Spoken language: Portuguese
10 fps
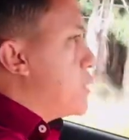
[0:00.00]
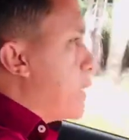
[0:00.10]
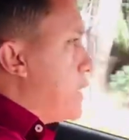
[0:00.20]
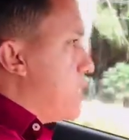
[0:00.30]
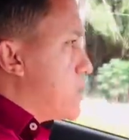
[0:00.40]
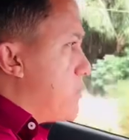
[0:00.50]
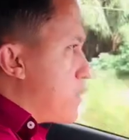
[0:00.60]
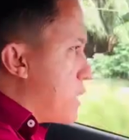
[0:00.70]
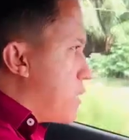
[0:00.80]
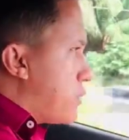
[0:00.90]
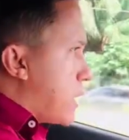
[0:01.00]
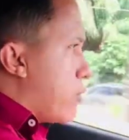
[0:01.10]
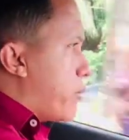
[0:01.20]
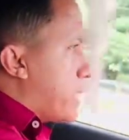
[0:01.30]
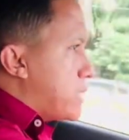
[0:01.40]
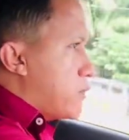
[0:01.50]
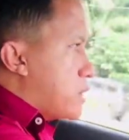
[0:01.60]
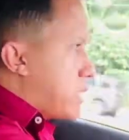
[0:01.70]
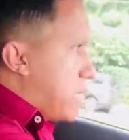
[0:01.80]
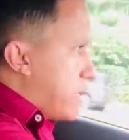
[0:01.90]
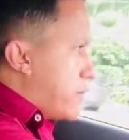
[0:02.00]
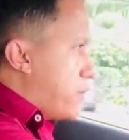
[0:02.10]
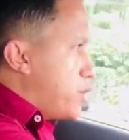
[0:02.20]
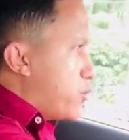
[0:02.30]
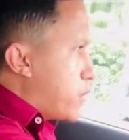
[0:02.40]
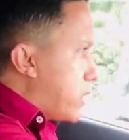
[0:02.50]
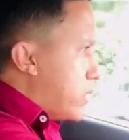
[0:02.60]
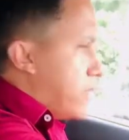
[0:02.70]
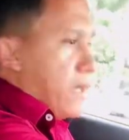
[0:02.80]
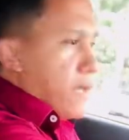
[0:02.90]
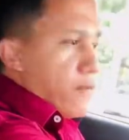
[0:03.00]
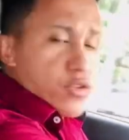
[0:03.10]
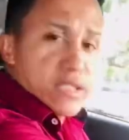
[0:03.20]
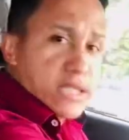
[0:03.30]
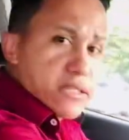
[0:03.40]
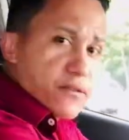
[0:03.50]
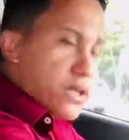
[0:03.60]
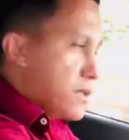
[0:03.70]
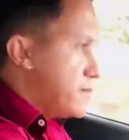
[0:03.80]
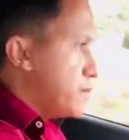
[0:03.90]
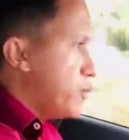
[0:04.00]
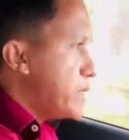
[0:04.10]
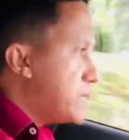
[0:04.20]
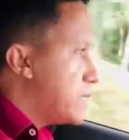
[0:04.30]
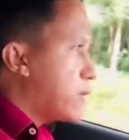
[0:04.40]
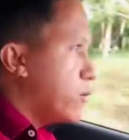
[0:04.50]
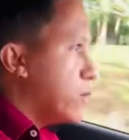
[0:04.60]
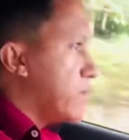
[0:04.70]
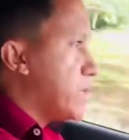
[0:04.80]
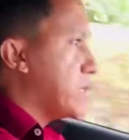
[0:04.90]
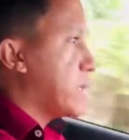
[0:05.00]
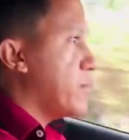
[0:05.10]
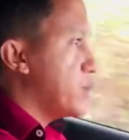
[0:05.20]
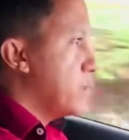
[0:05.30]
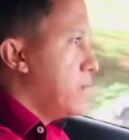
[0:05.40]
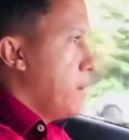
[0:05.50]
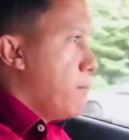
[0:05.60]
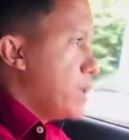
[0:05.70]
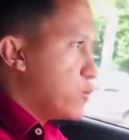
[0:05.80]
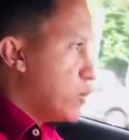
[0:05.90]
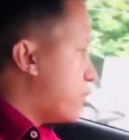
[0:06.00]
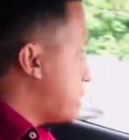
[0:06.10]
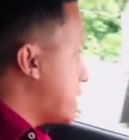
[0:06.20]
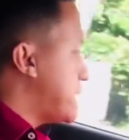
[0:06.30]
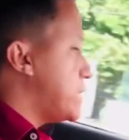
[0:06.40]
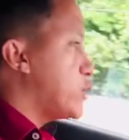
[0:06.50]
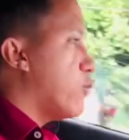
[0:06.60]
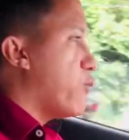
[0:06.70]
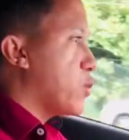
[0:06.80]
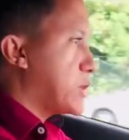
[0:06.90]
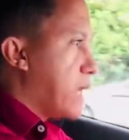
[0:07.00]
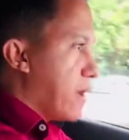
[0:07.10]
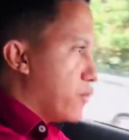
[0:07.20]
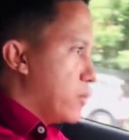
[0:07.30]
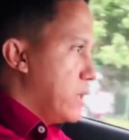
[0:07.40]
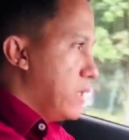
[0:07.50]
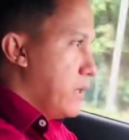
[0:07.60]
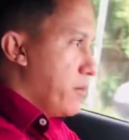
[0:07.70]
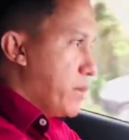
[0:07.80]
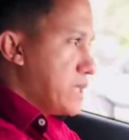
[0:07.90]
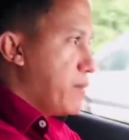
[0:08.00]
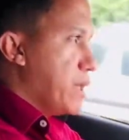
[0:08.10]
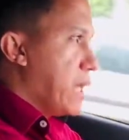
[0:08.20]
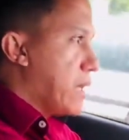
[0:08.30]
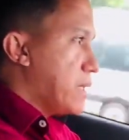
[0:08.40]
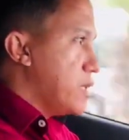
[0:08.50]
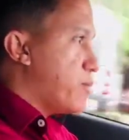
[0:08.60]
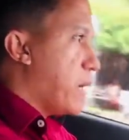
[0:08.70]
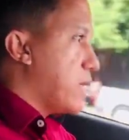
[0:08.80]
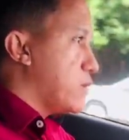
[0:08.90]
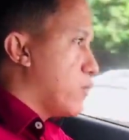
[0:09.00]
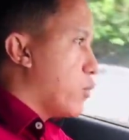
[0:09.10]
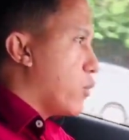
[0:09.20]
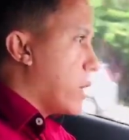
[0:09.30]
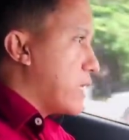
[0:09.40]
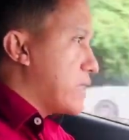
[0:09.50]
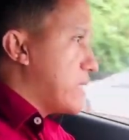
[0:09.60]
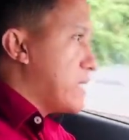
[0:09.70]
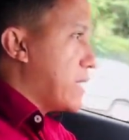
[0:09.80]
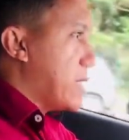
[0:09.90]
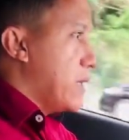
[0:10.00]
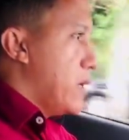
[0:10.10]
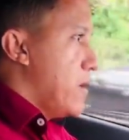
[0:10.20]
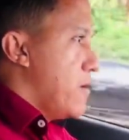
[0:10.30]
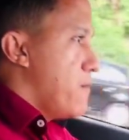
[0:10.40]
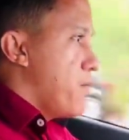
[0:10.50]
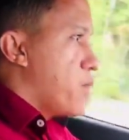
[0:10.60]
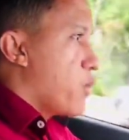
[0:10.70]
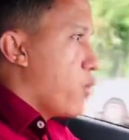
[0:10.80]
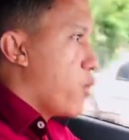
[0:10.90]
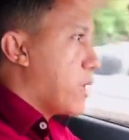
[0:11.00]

experiente, que você não está com pressa, você está indo a 20 porque é a velocidade da via. Não precisa correr imediatamente. Mas quando você se sentir confortável Perceber lá, tem espaço, vou colocar a terceira aqui. Coloca a